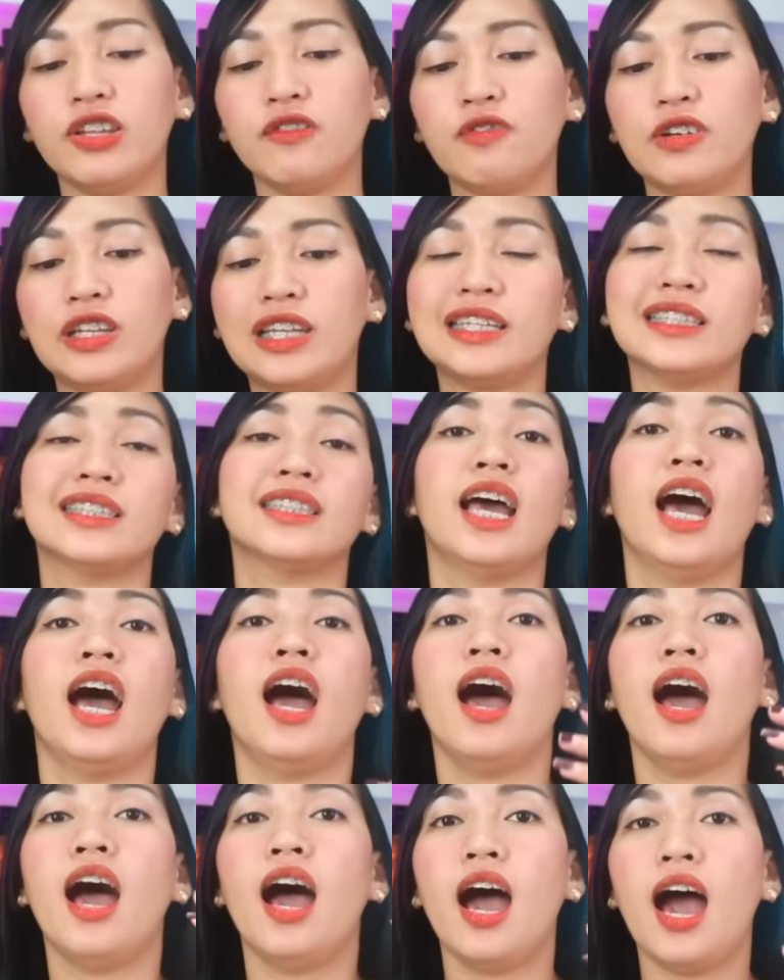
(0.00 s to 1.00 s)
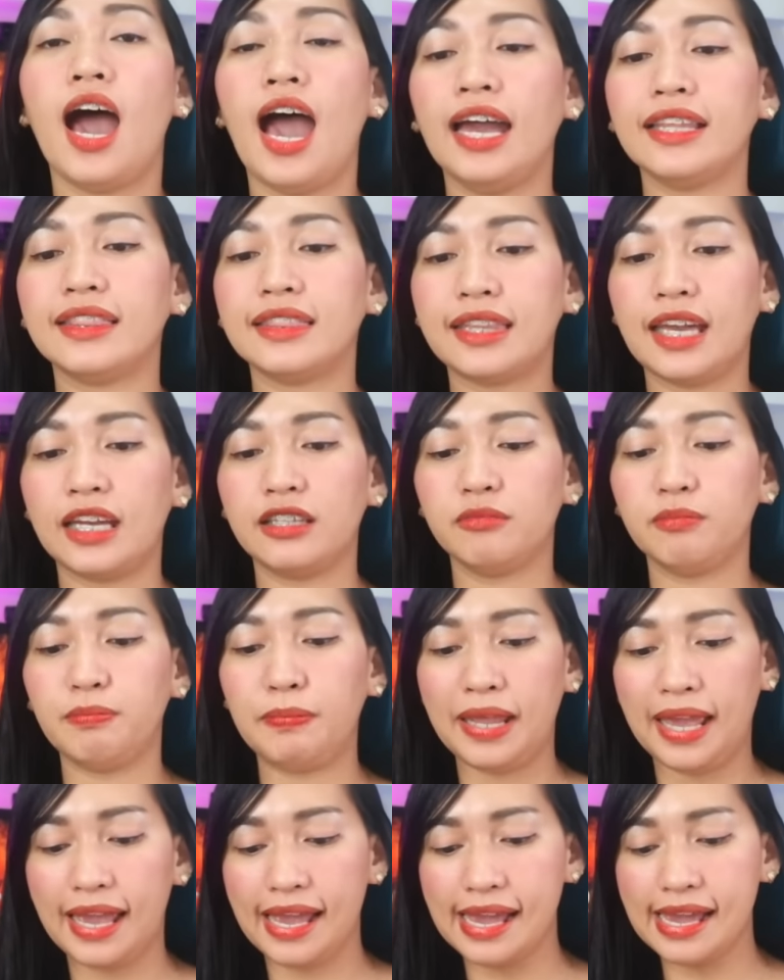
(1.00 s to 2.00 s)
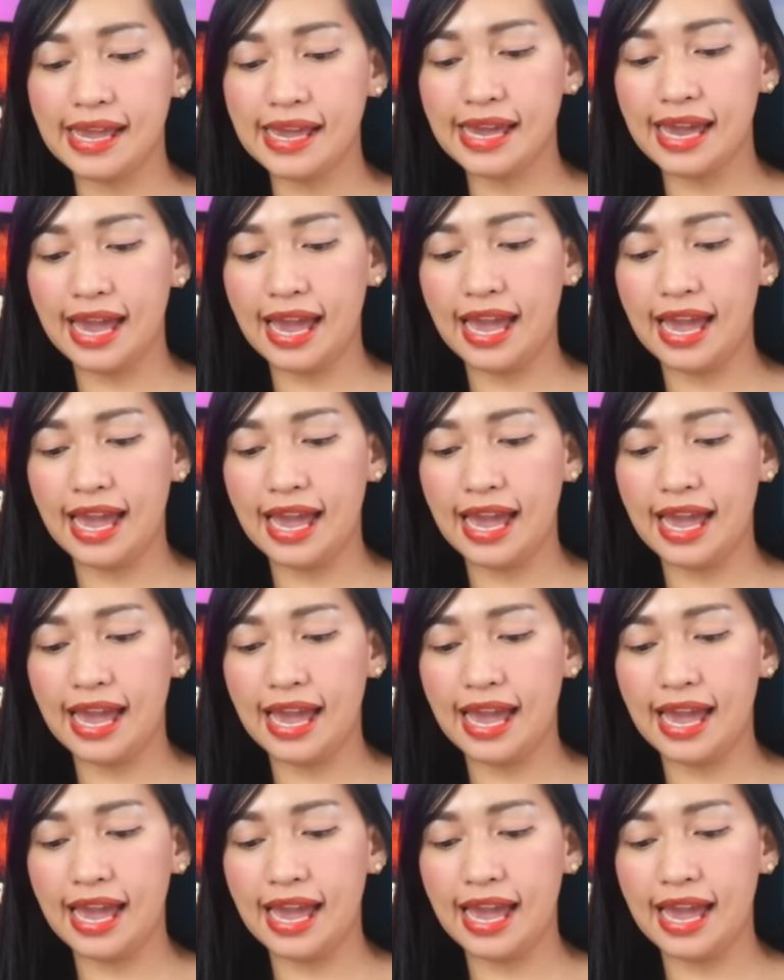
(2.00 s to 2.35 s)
the Infinix Hot 10 Play.